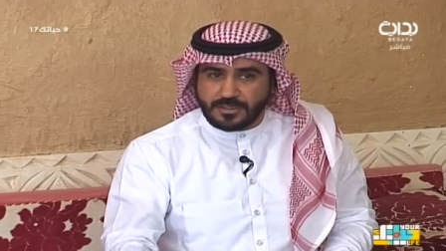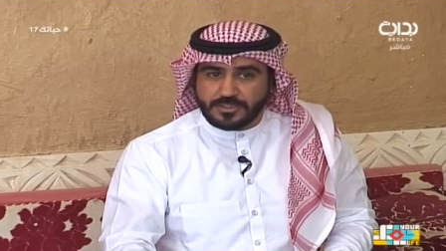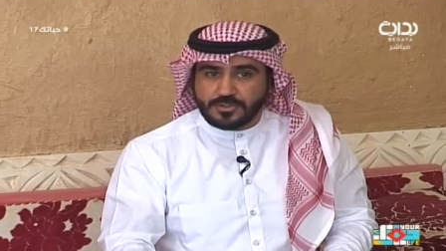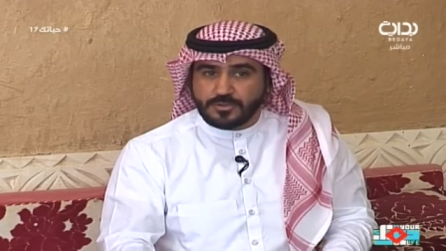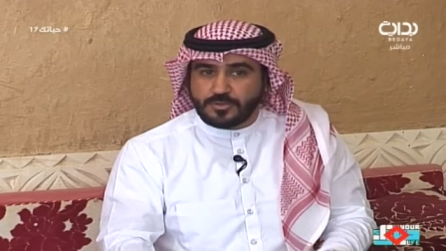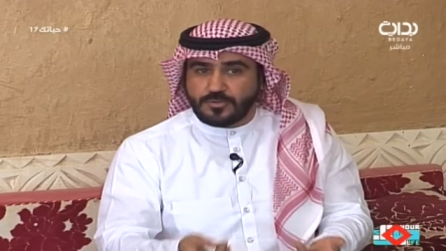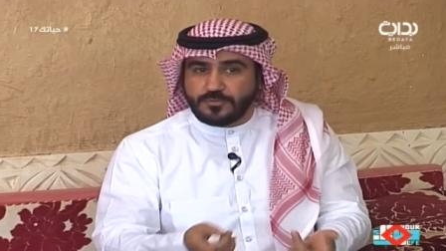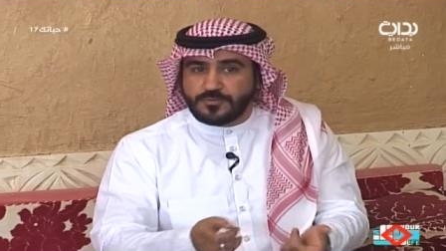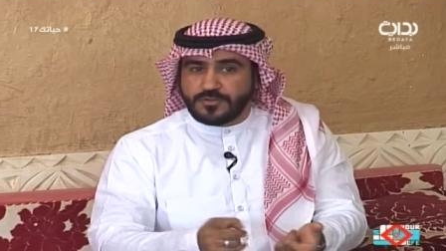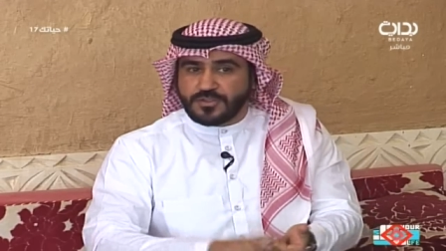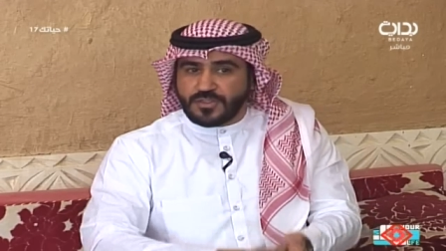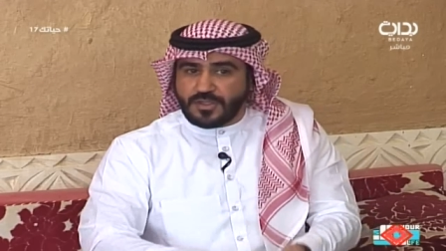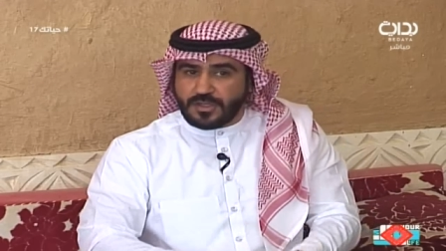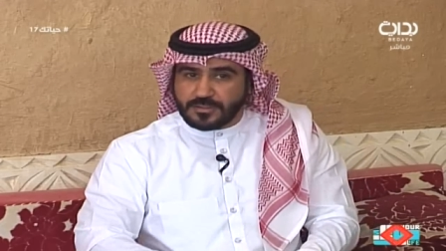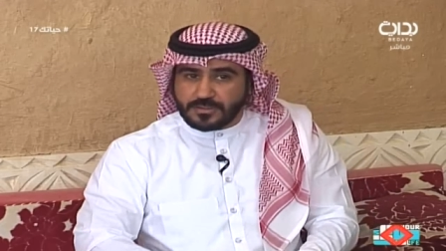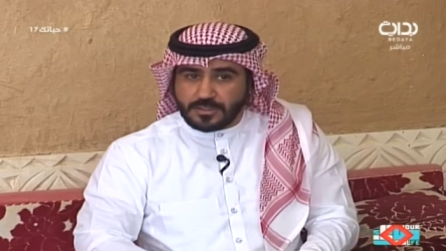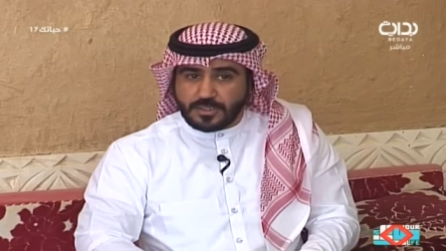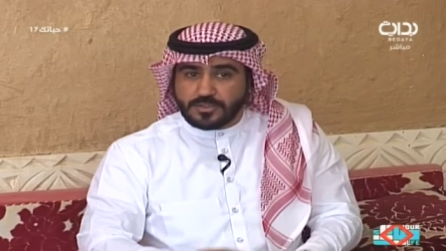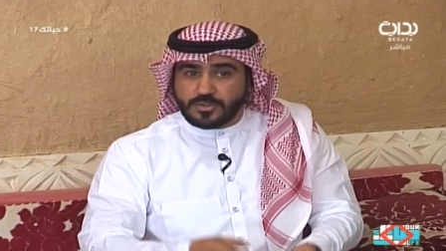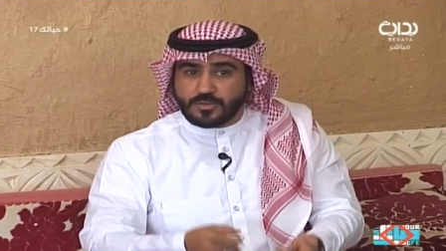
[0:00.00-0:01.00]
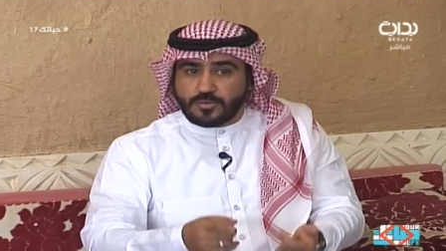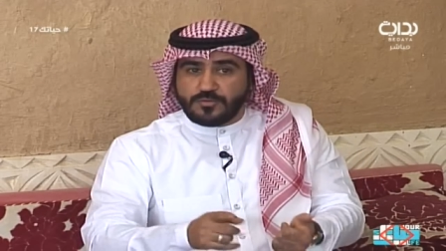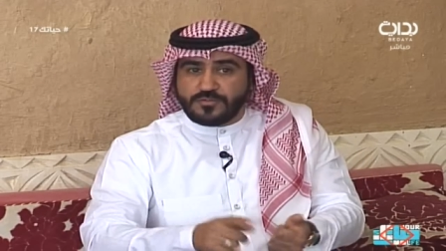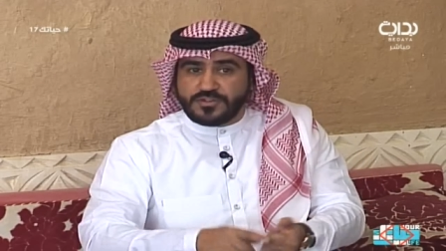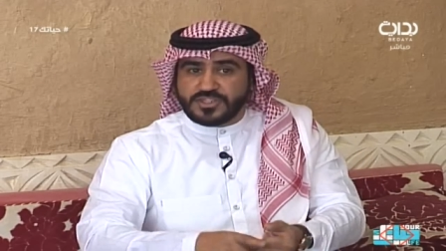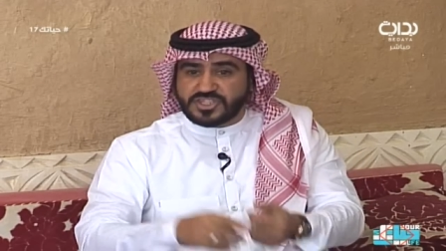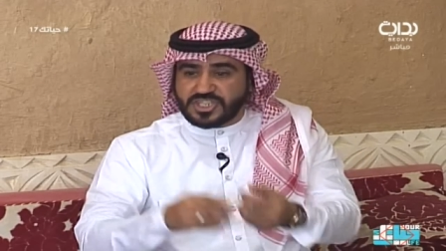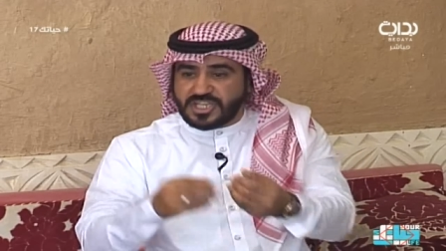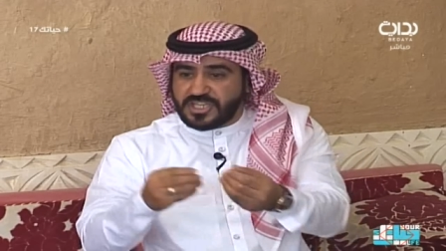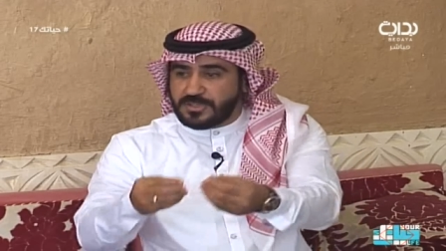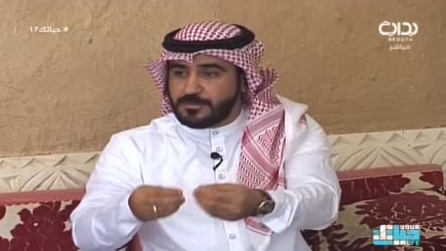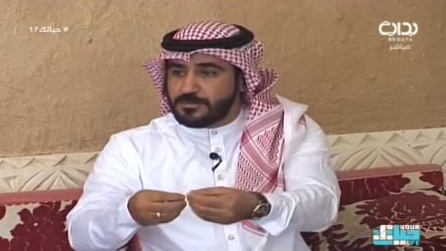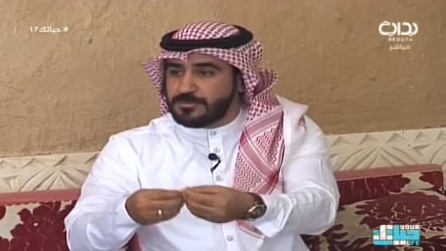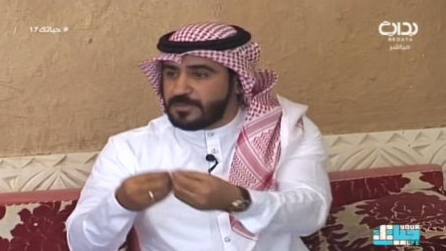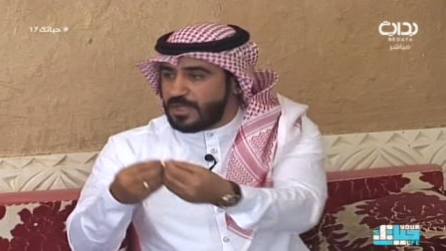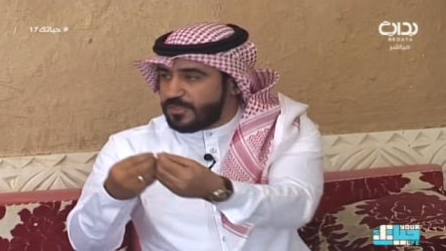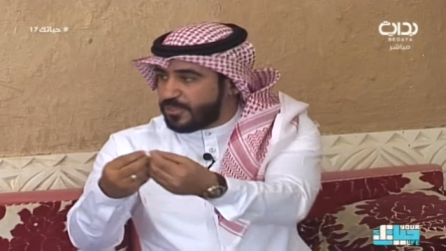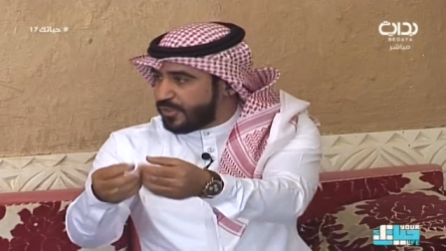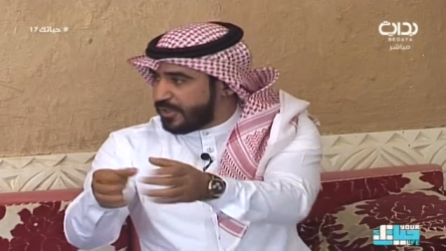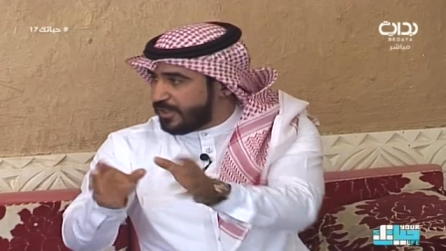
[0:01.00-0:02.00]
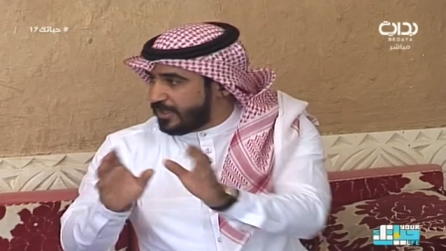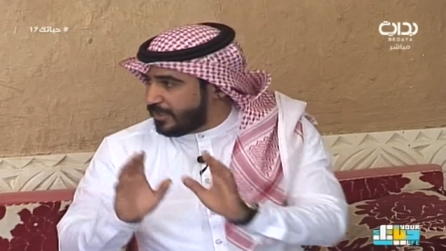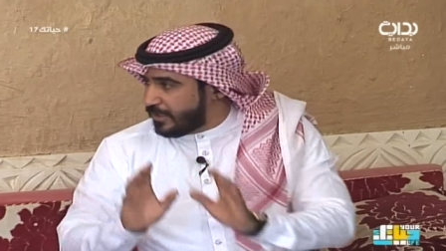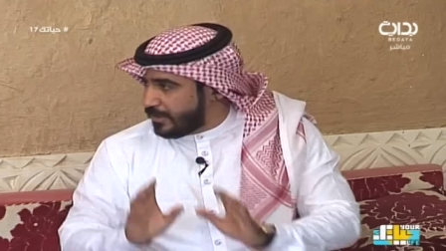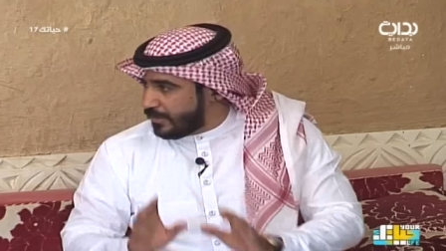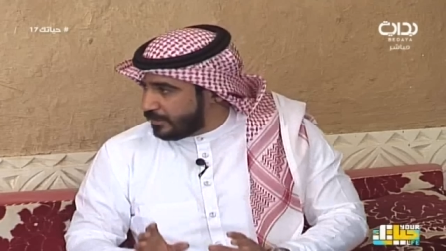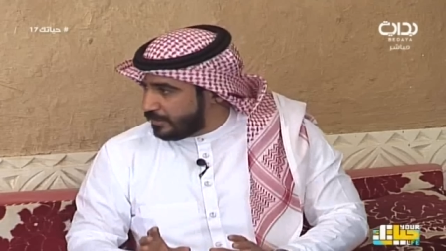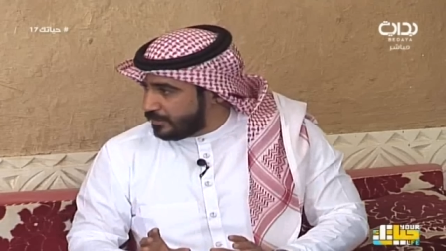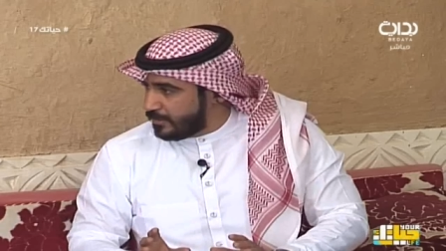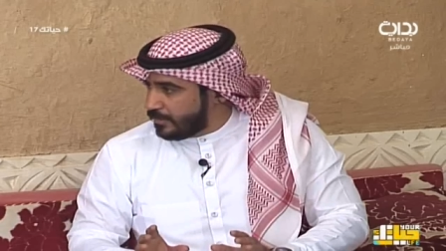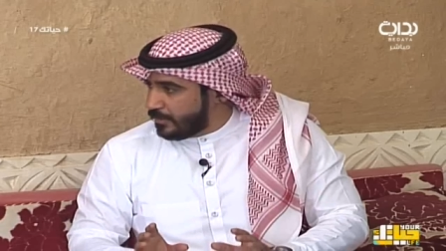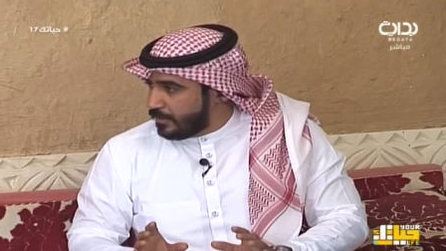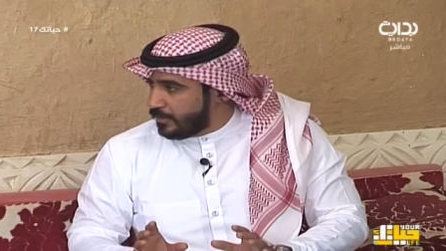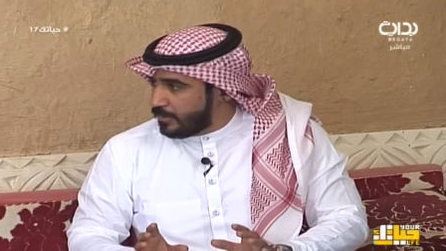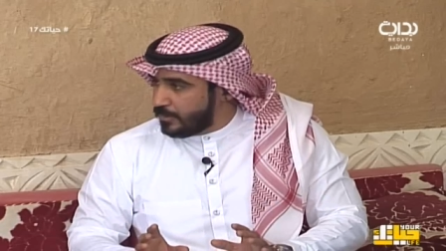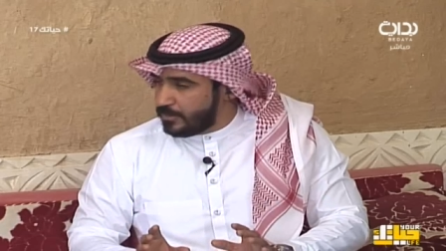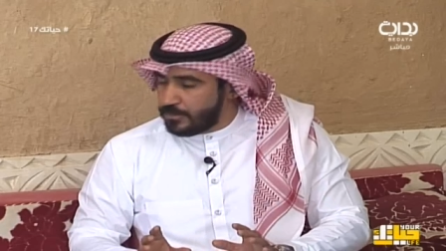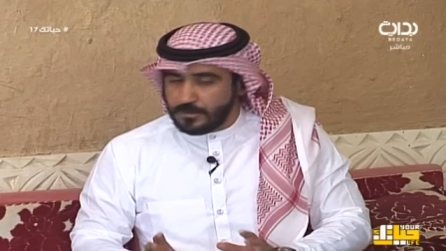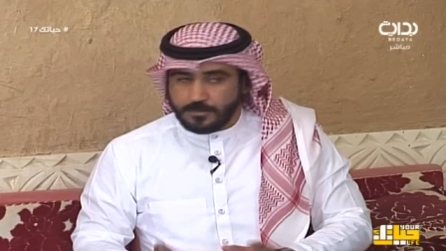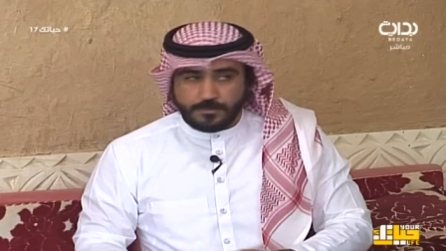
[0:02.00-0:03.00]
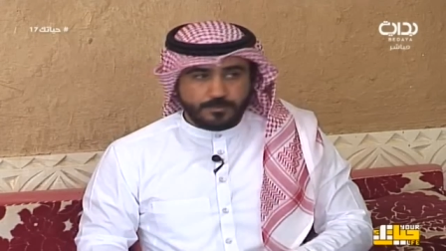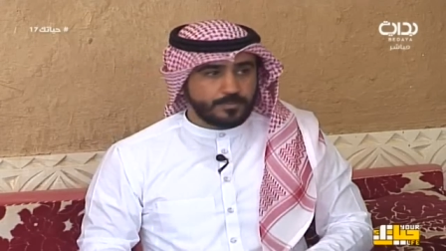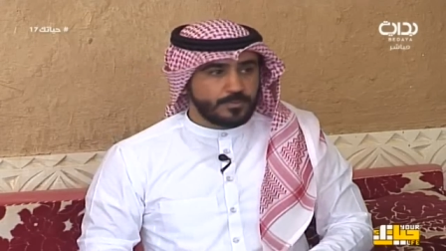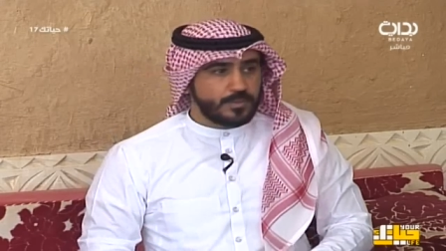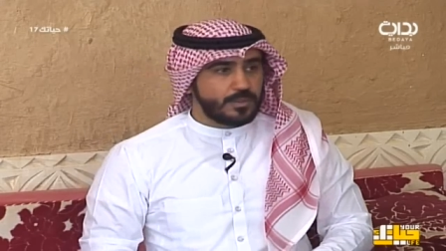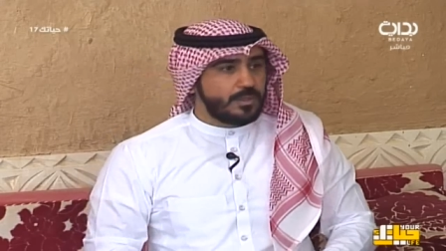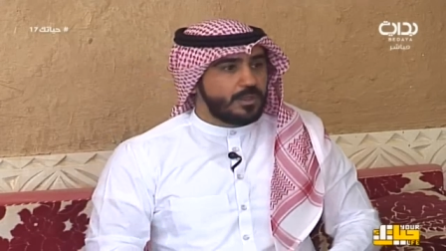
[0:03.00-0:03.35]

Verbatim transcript: قد يكون في ضغط قد يكون في شيء مؤثر عليها مشاكل دنيا